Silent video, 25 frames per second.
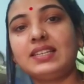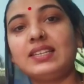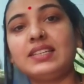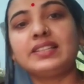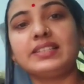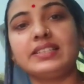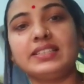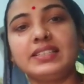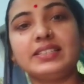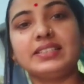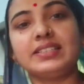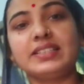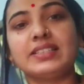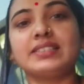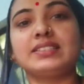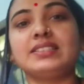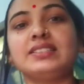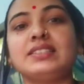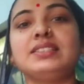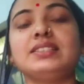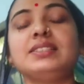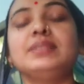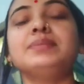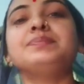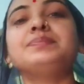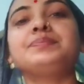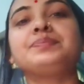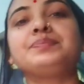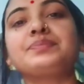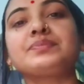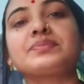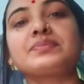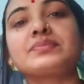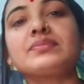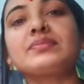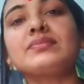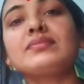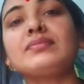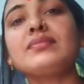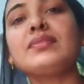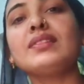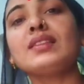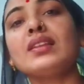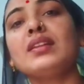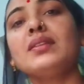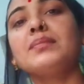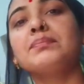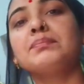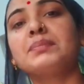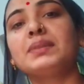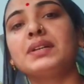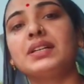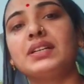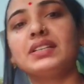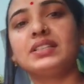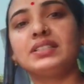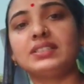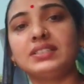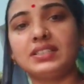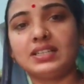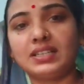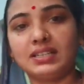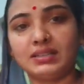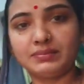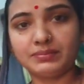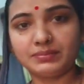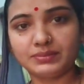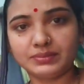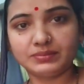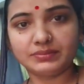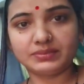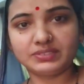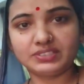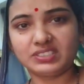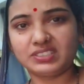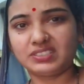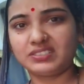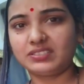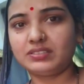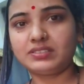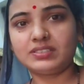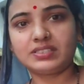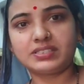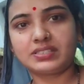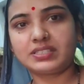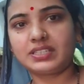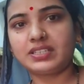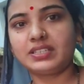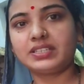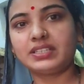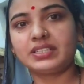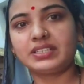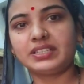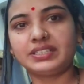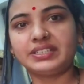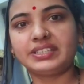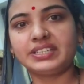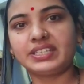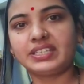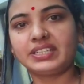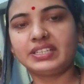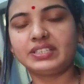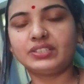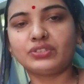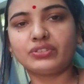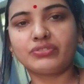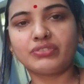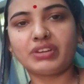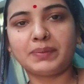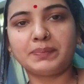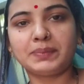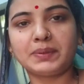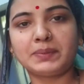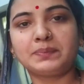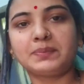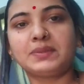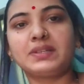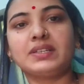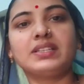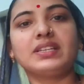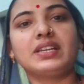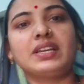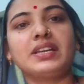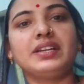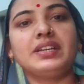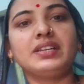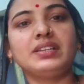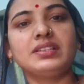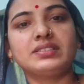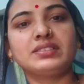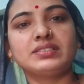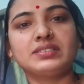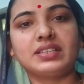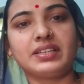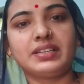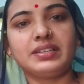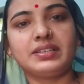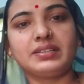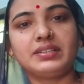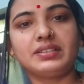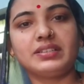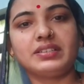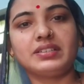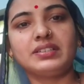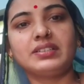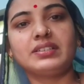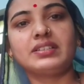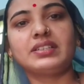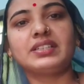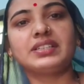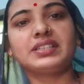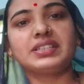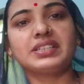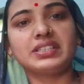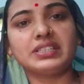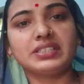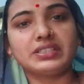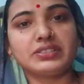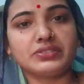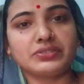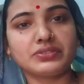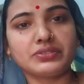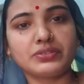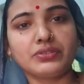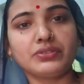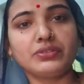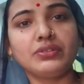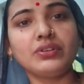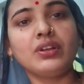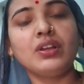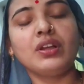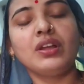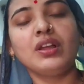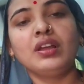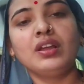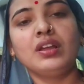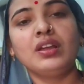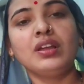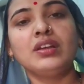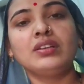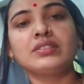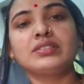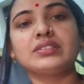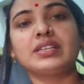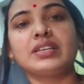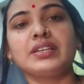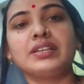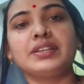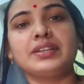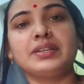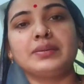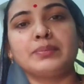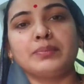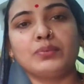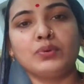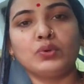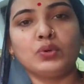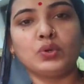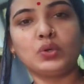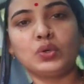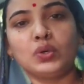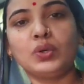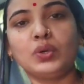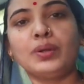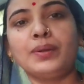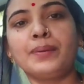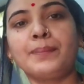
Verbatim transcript: ही क्लीन कर दी थी पर अब जस्ट डस्टिंग करनी है इनको वाइप अप करके सारे कंटेनर्स को सारे डब्बों को